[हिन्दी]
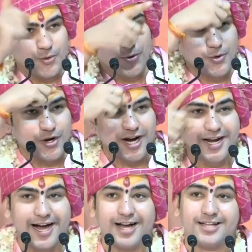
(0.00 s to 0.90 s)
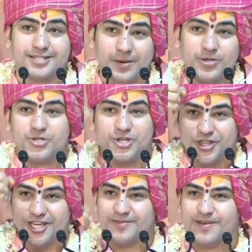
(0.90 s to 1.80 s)
गुरु को रखना तभी
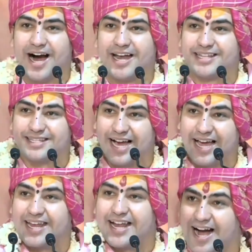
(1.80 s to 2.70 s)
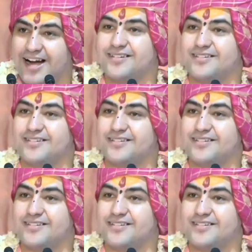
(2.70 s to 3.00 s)
जिंदगी में आनंद आएगा